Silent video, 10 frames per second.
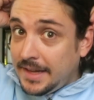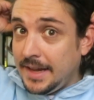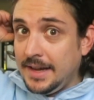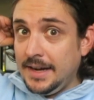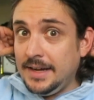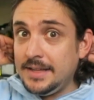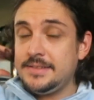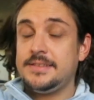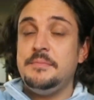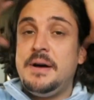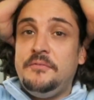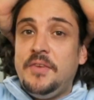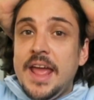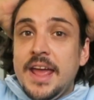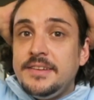Kinas. Hör mal,
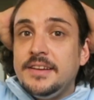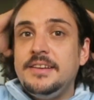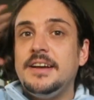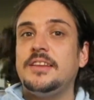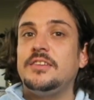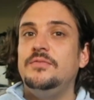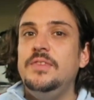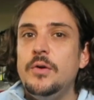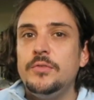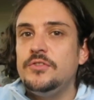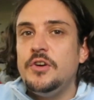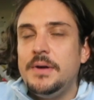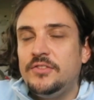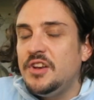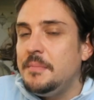wer hätte gedacht, dass wir uns
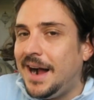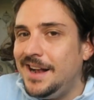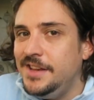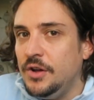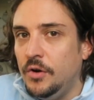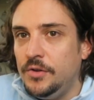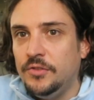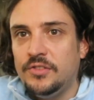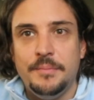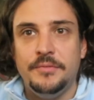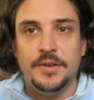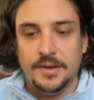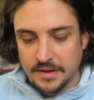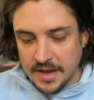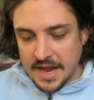nochmal zu einem Aldi-Haul
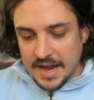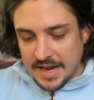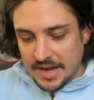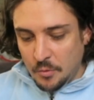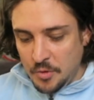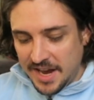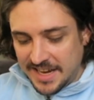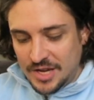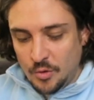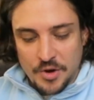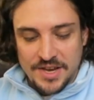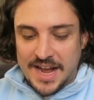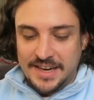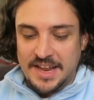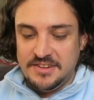zusammenfinden? In 100 Millionen
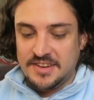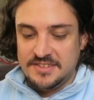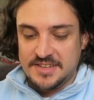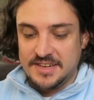Jahren hätte ich das nicht